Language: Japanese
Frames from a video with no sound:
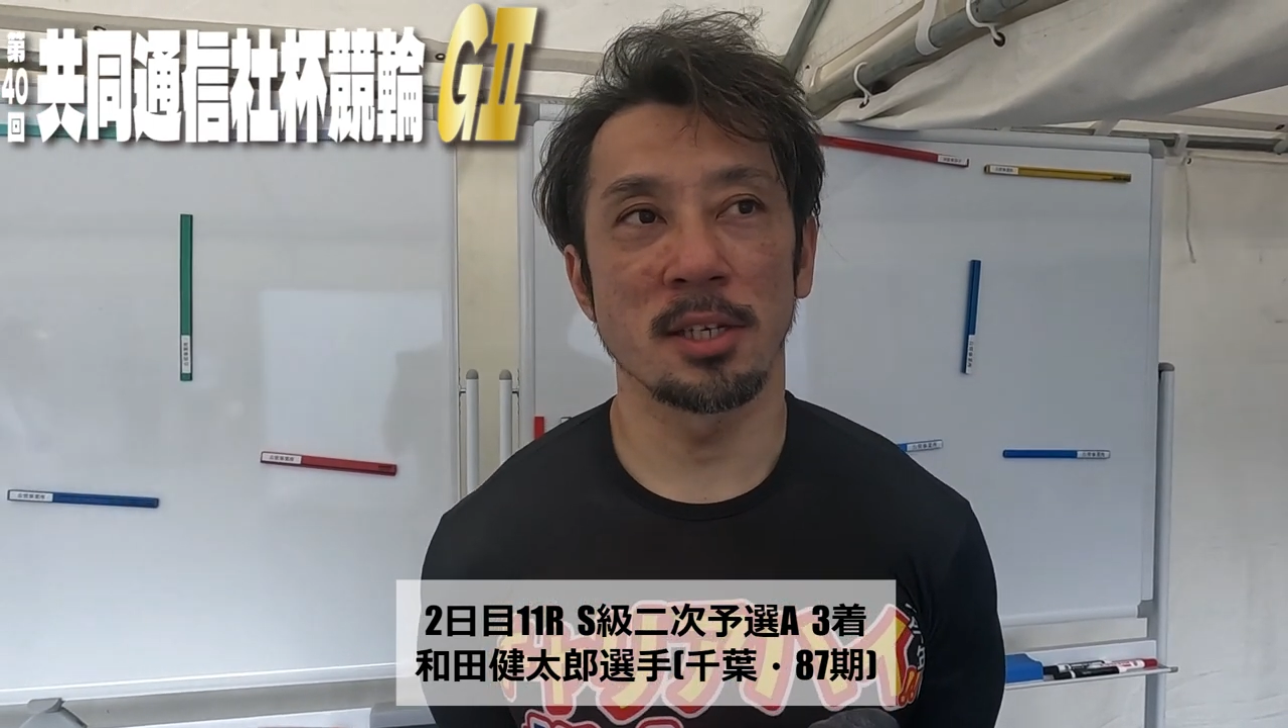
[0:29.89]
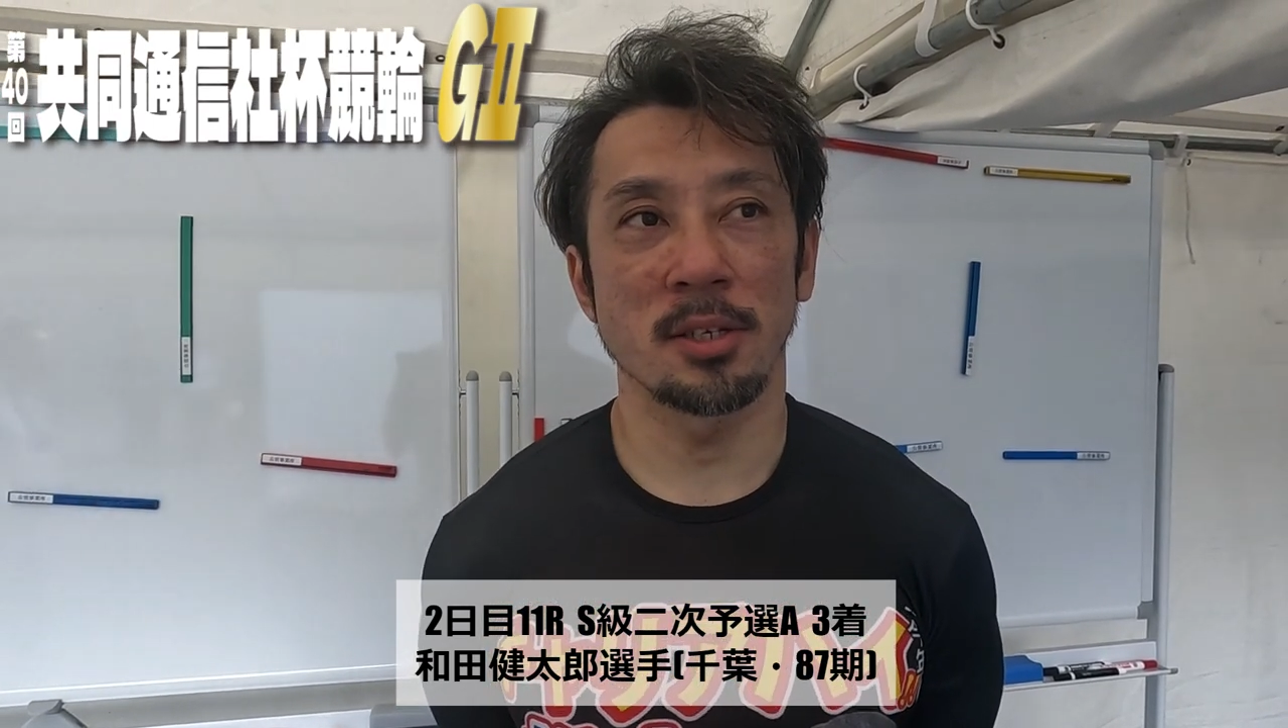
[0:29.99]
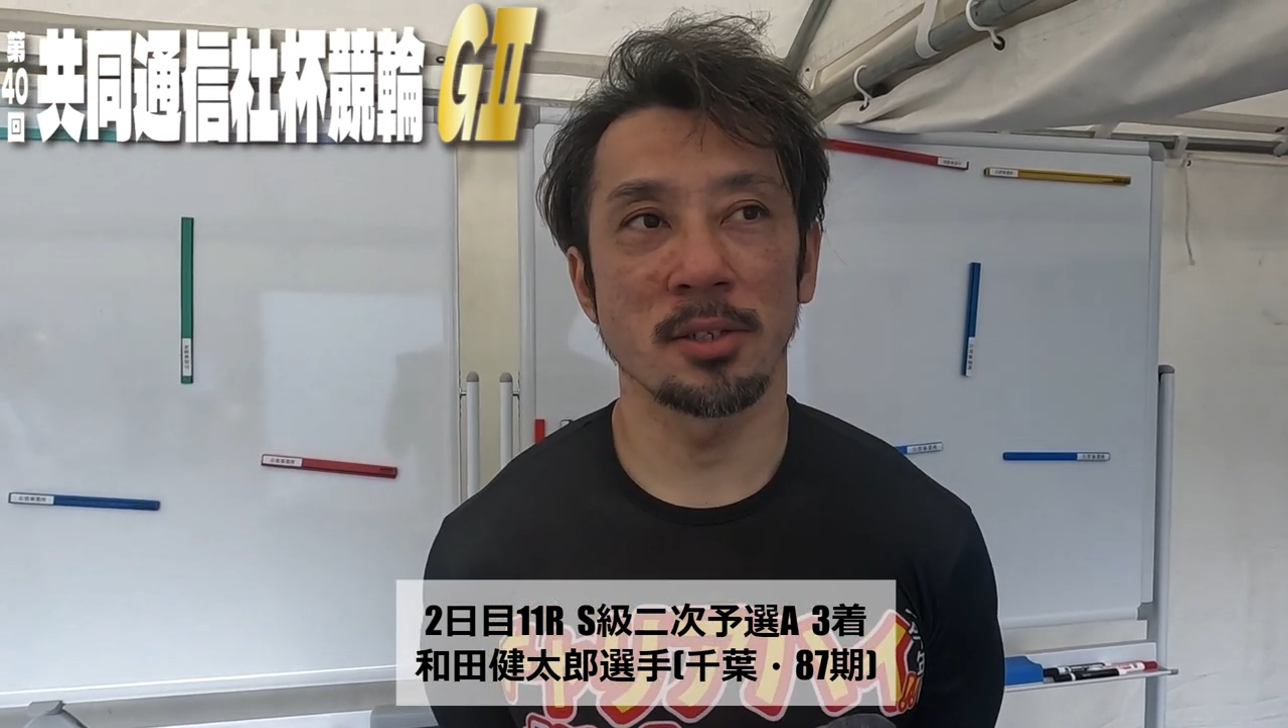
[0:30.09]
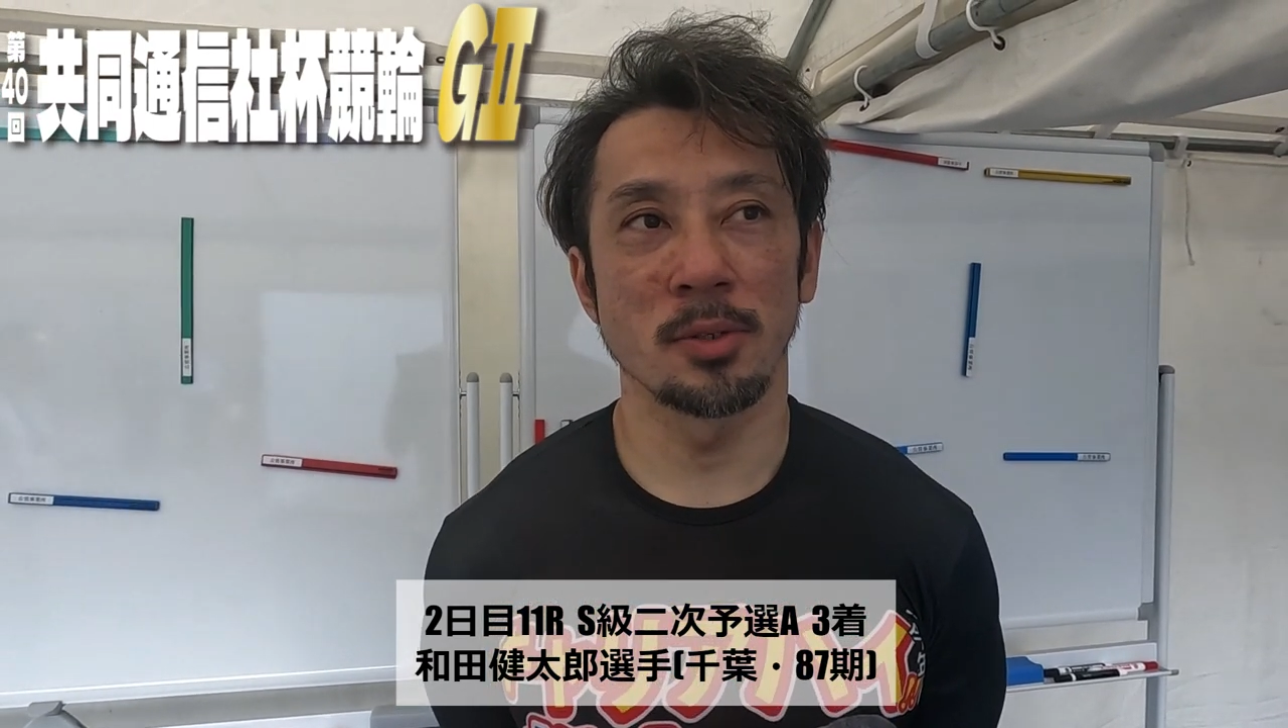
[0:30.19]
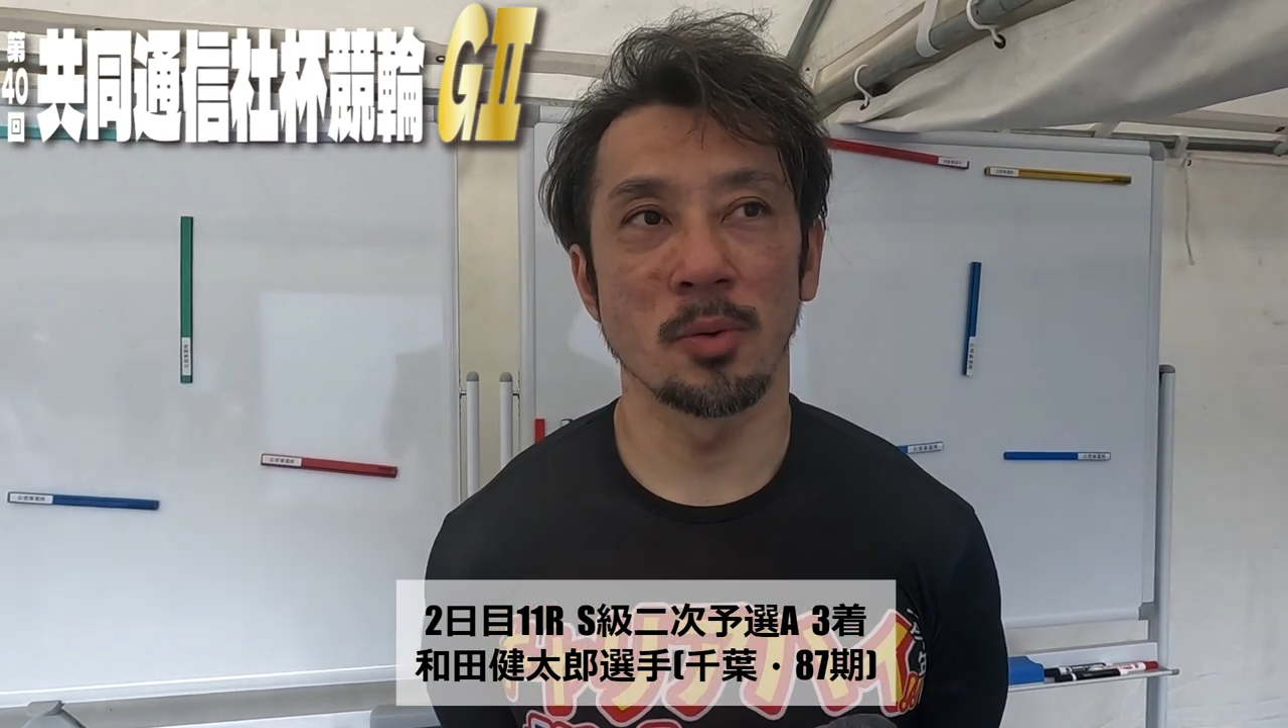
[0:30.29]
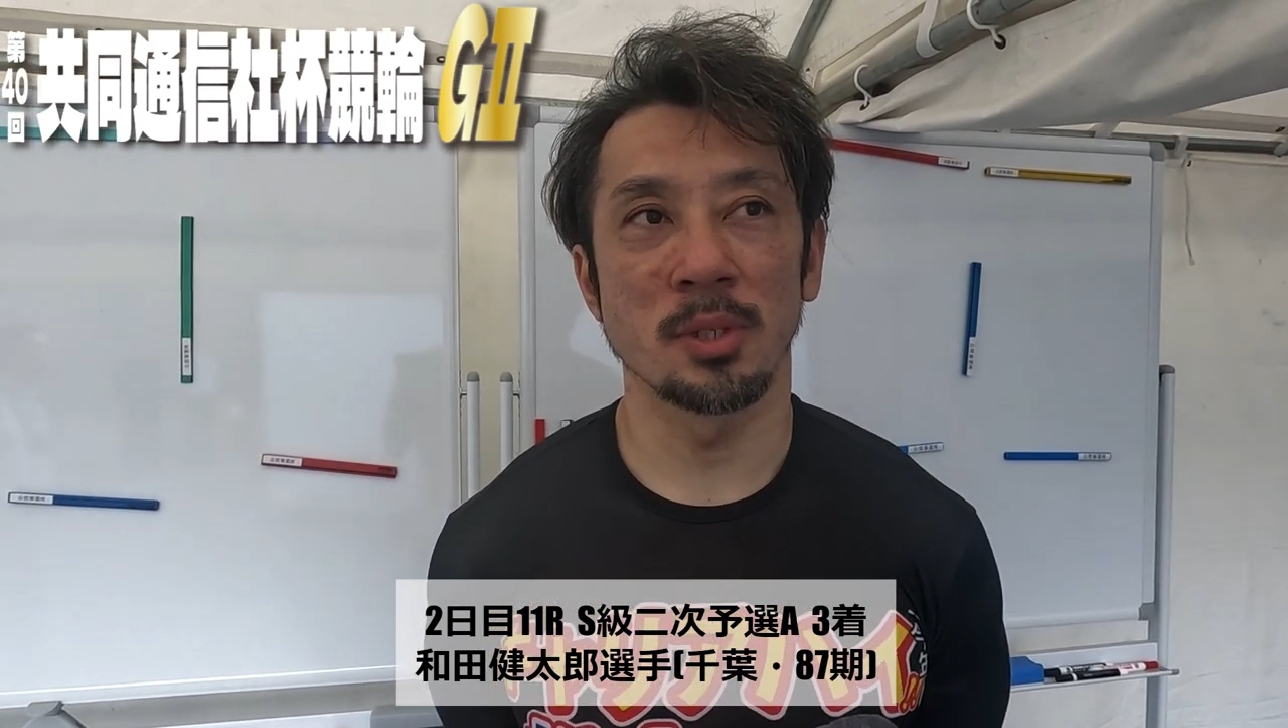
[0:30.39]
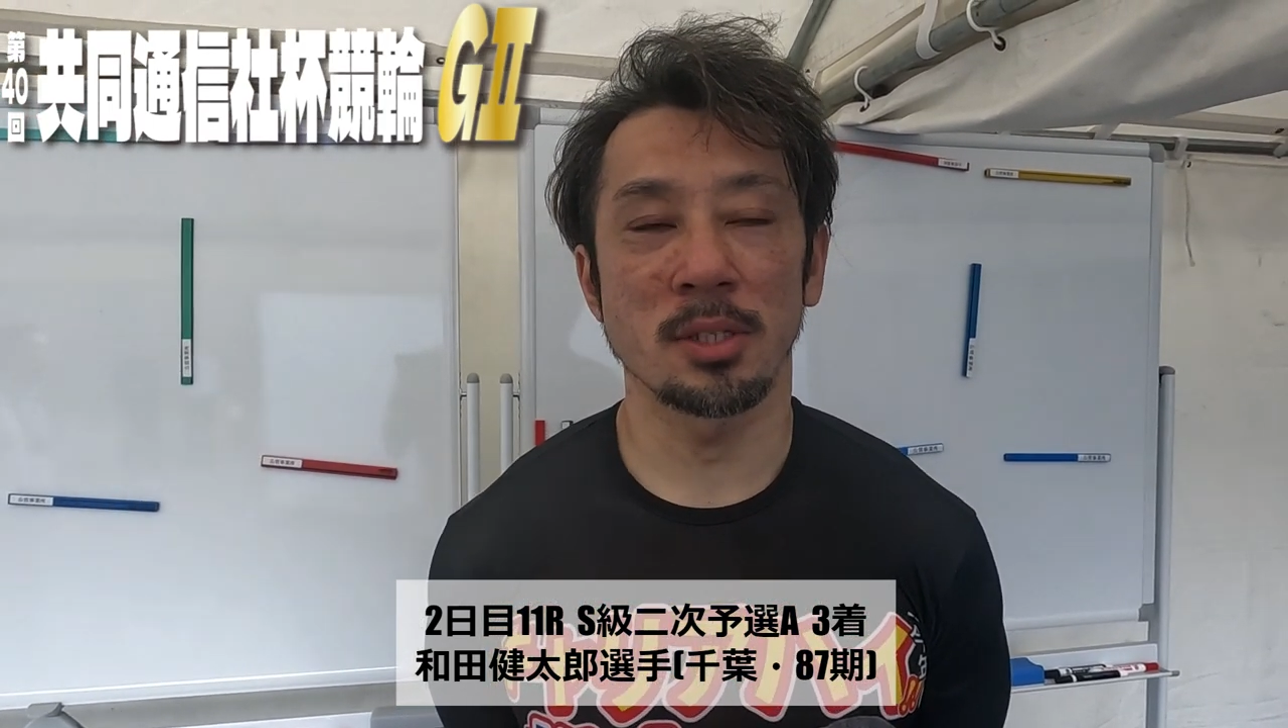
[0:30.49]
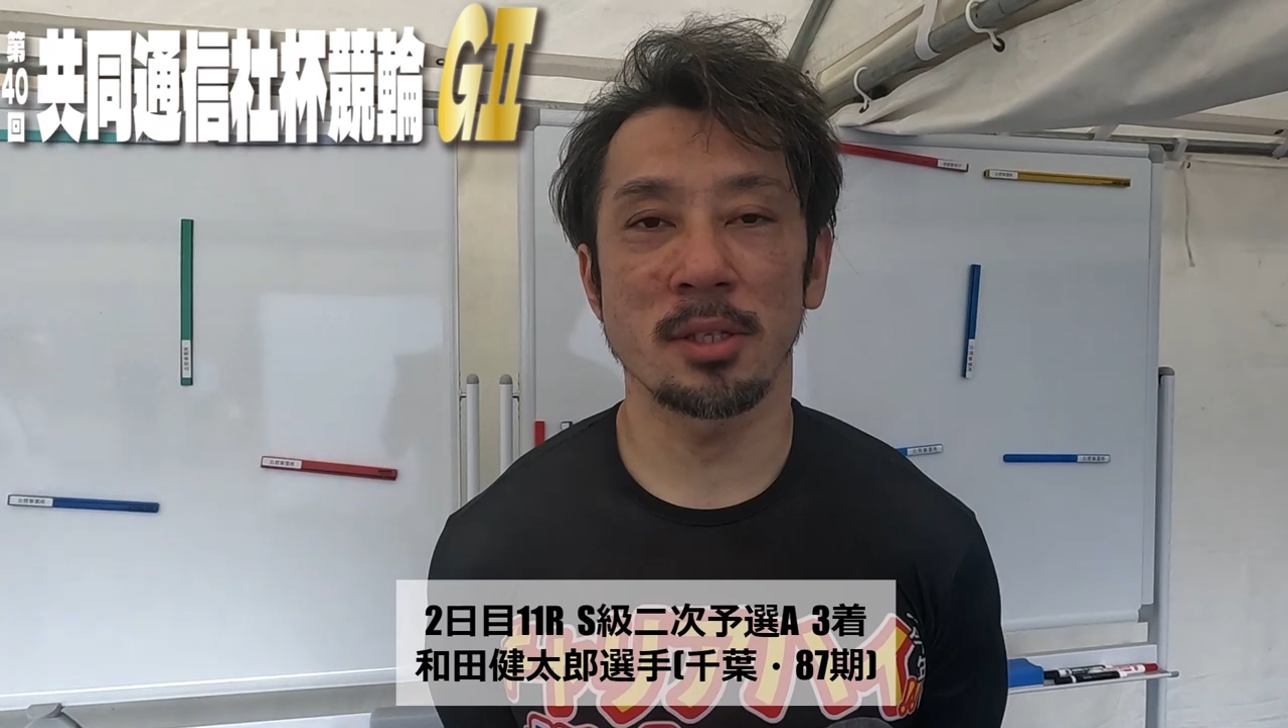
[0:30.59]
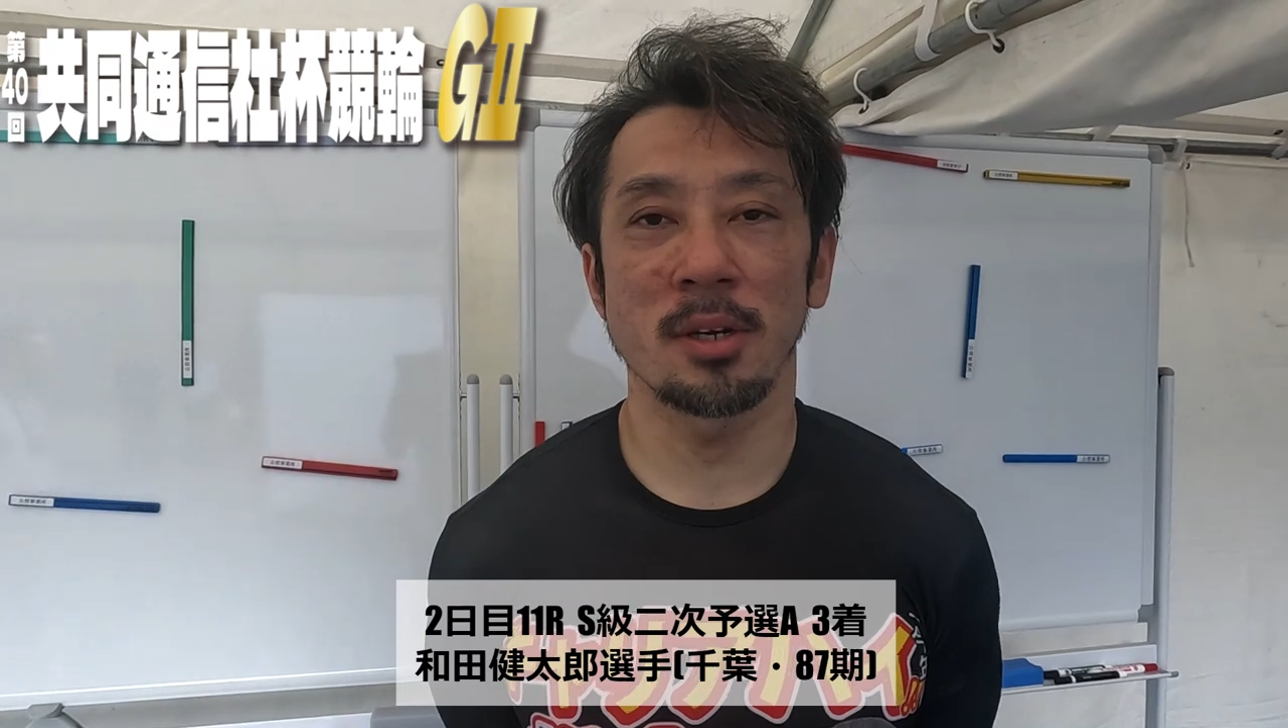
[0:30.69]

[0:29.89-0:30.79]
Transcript: できるようにっ